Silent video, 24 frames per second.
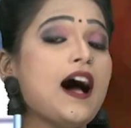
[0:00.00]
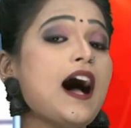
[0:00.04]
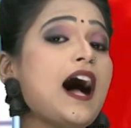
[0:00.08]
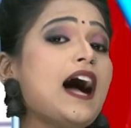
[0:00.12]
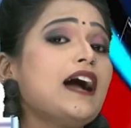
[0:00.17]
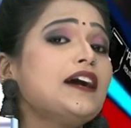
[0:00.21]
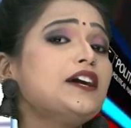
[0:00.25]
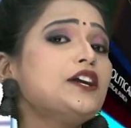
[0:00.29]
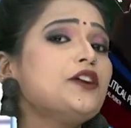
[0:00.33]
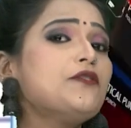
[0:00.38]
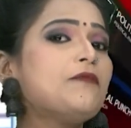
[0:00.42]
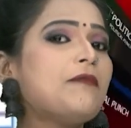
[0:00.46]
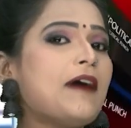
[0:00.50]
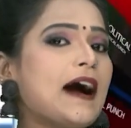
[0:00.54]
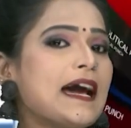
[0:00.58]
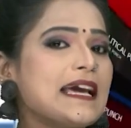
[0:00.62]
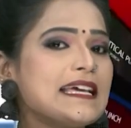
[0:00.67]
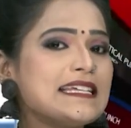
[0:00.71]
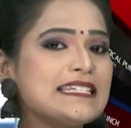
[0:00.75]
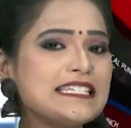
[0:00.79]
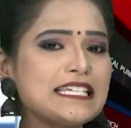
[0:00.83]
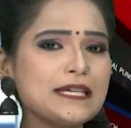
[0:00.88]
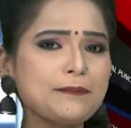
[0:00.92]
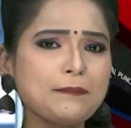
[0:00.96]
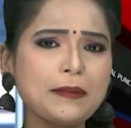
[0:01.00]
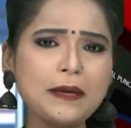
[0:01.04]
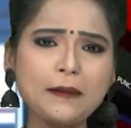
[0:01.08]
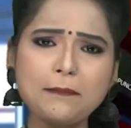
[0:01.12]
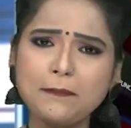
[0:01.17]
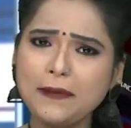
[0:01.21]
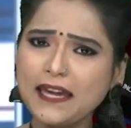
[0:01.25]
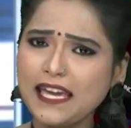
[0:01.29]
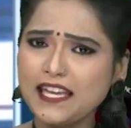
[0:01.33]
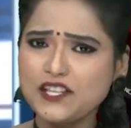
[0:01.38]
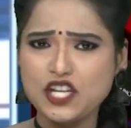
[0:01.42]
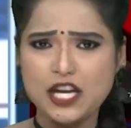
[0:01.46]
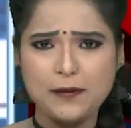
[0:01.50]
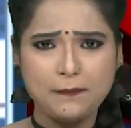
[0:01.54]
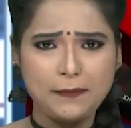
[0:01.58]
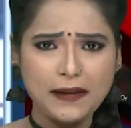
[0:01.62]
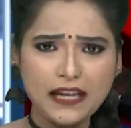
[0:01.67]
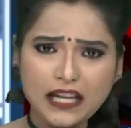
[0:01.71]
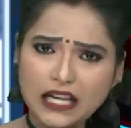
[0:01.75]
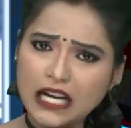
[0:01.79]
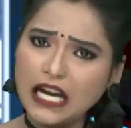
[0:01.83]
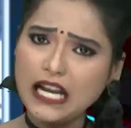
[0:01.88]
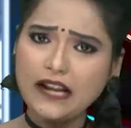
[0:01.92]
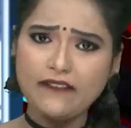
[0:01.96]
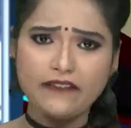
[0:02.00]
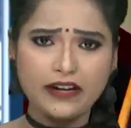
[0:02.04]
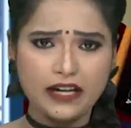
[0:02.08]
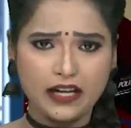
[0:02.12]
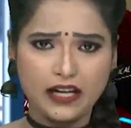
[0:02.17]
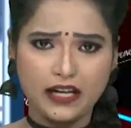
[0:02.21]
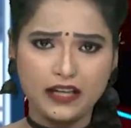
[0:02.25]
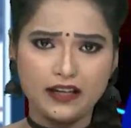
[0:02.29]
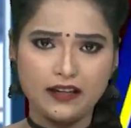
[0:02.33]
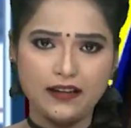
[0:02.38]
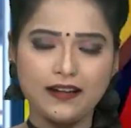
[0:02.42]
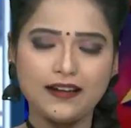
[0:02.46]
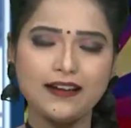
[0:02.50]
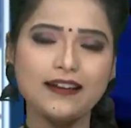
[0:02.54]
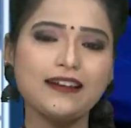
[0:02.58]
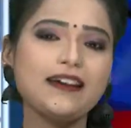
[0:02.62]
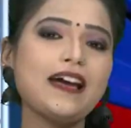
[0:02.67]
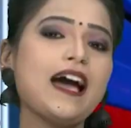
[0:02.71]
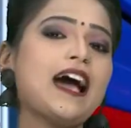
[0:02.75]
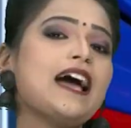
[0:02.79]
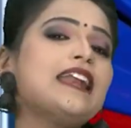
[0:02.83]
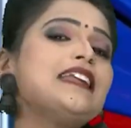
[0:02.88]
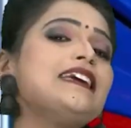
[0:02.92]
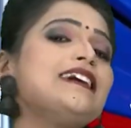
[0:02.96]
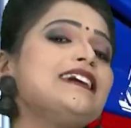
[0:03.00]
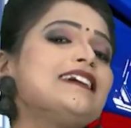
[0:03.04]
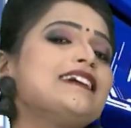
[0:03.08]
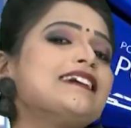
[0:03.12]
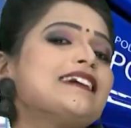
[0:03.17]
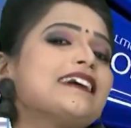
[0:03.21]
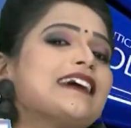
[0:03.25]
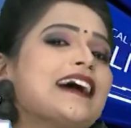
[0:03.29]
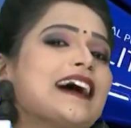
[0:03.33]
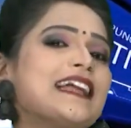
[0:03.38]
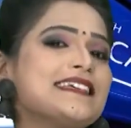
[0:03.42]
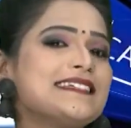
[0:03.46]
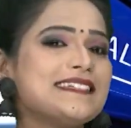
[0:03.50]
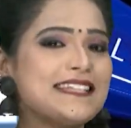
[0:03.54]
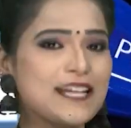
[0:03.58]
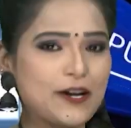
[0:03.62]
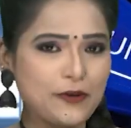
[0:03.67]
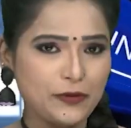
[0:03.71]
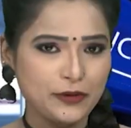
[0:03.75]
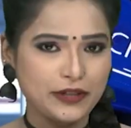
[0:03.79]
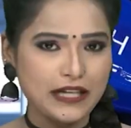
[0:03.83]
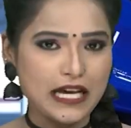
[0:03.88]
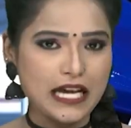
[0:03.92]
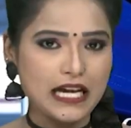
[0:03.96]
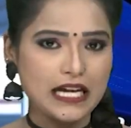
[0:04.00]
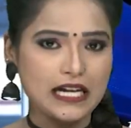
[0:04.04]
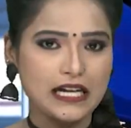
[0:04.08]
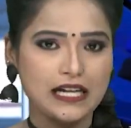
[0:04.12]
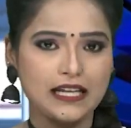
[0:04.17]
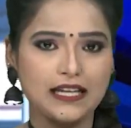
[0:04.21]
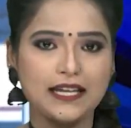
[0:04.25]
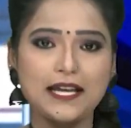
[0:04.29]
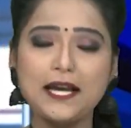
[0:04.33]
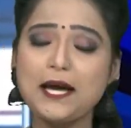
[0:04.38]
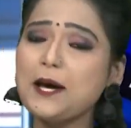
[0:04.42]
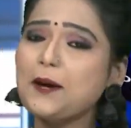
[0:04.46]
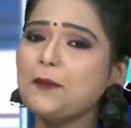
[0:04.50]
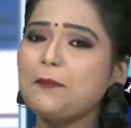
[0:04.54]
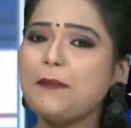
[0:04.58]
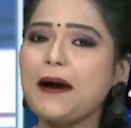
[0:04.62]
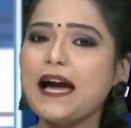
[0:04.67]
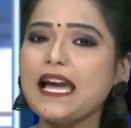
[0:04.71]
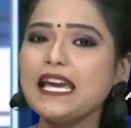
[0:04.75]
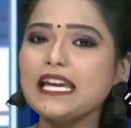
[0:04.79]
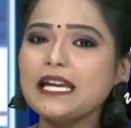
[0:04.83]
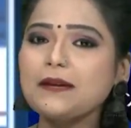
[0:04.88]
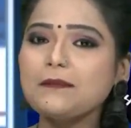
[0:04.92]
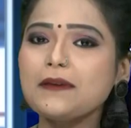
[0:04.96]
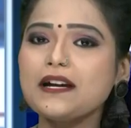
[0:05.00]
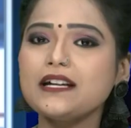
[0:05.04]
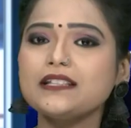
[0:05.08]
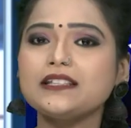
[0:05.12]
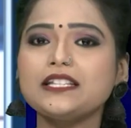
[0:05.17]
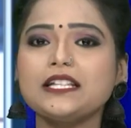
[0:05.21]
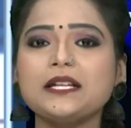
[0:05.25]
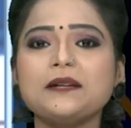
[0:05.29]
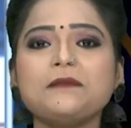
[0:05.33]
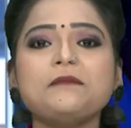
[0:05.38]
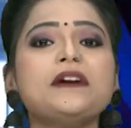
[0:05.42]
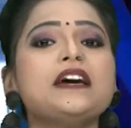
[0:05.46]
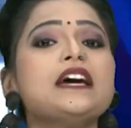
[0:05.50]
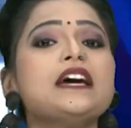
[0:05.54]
అక్కడ వైసీపీ బీజేపీ కలవరండి కానీ కలిసే ఉంటారండి పైకి మాత్రం